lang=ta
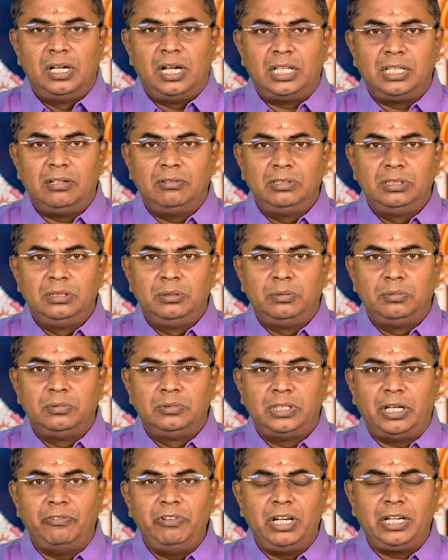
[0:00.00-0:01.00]
அதாவது
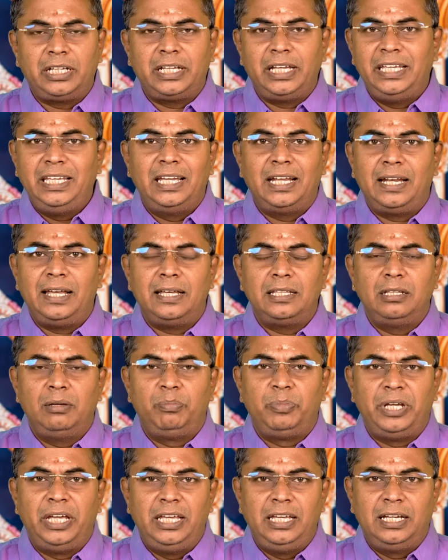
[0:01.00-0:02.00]
தவிர்க்க இயலாத
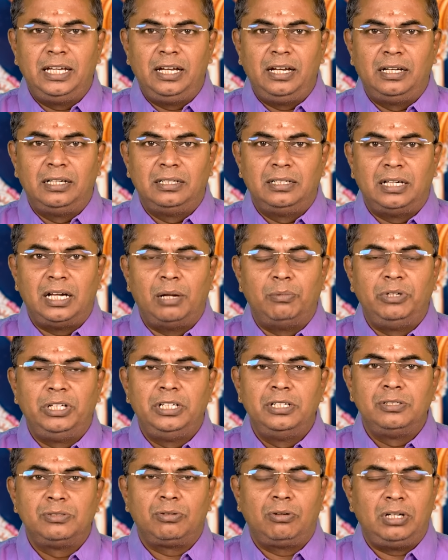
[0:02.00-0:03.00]
பேய்கள்
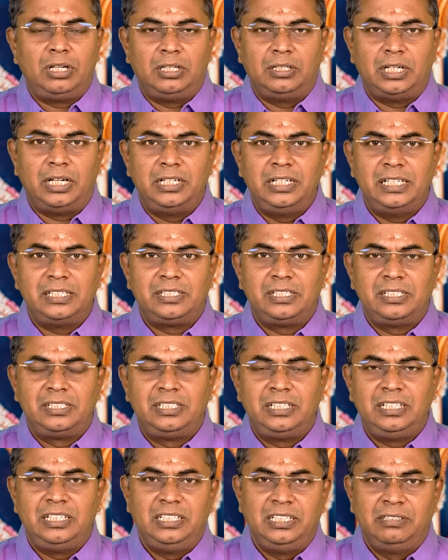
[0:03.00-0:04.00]
அப்படின்னு சொல்லலாம்
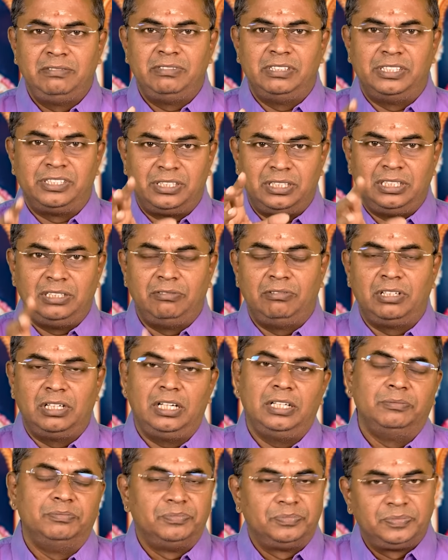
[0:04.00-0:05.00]
அன்னெசரி ஈவில்ஸ்
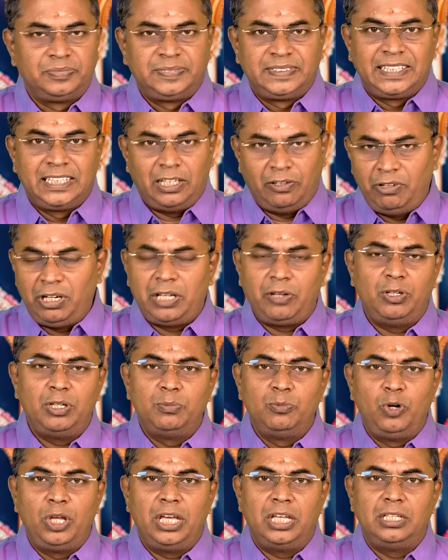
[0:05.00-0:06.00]
இவங்களாம் தவிர்க்கவே
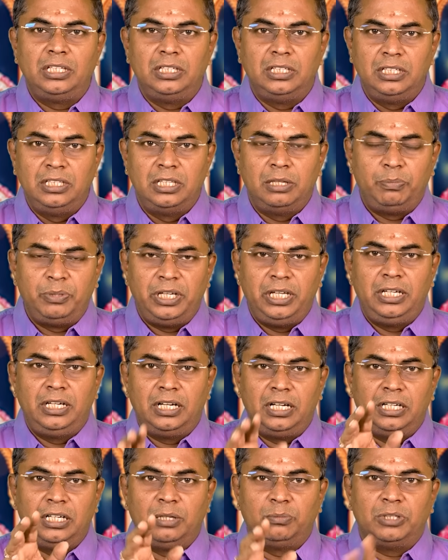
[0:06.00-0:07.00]
முடியாது இந்த
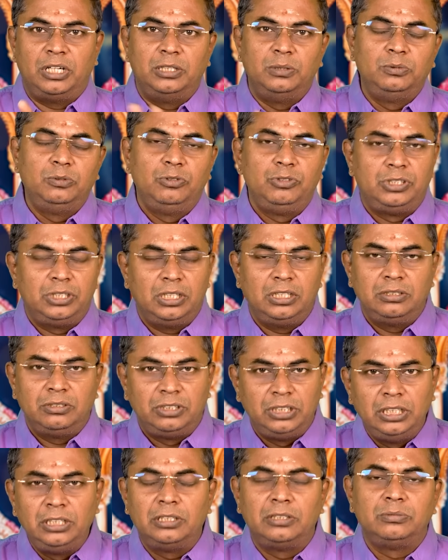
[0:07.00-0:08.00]
பேய்களை நம்ம அனுபவித்து தான்
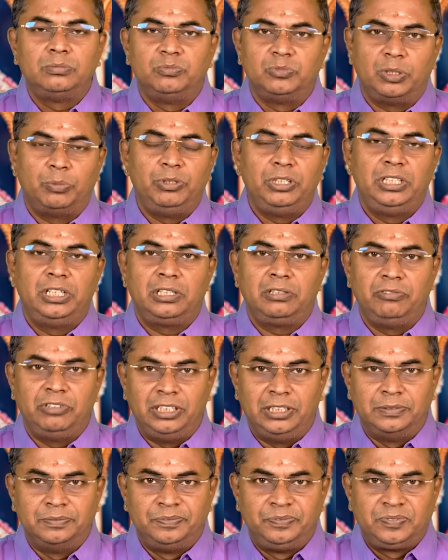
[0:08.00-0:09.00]
தீரணும் அப்படிங்கிறது
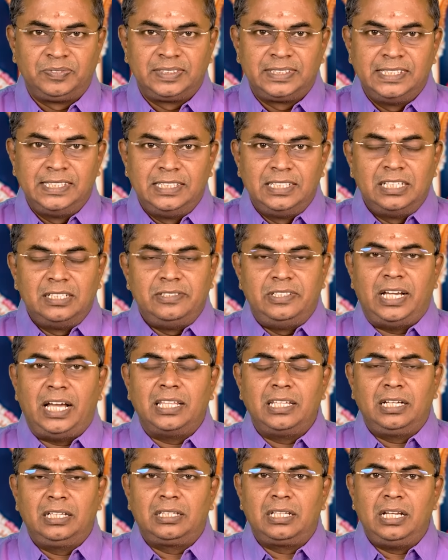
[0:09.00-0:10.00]

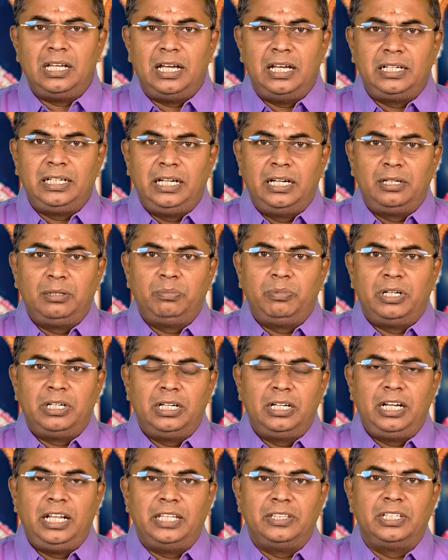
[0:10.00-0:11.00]
ஜாதகத்தில் ஆறு எட்டு
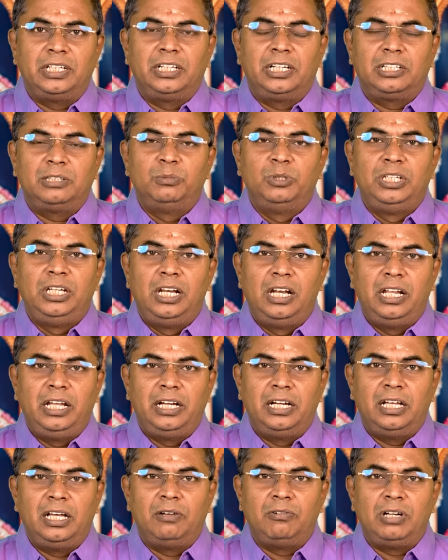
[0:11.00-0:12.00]
பன்னெண்டில் எந்த கிரகமும்
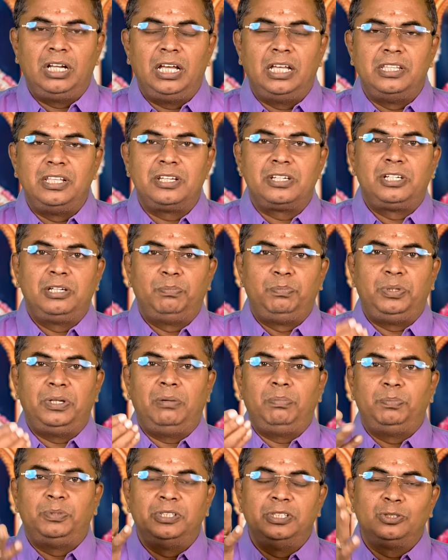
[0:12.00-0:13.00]
இல்லைன்னா அவெல்லாம் அதிர்ஷ்ட
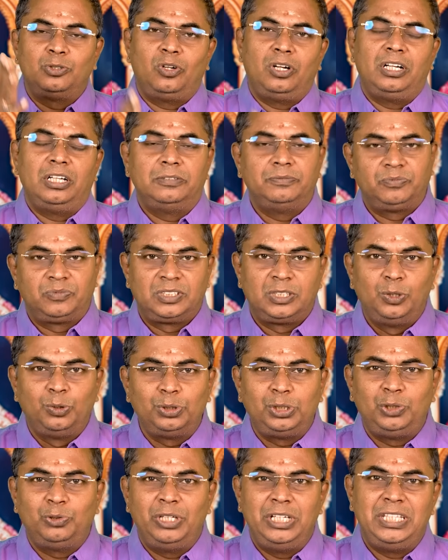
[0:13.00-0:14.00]
பிறப்புன்னு சொல்லலாம்
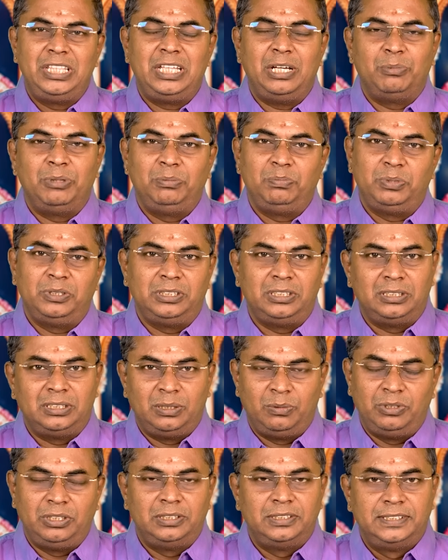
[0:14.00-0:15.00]
கொடுத்து வைத்த அமைப்பு
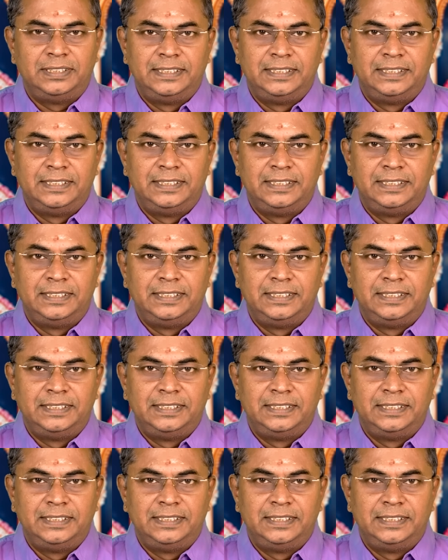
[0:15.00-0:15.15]
அப்படி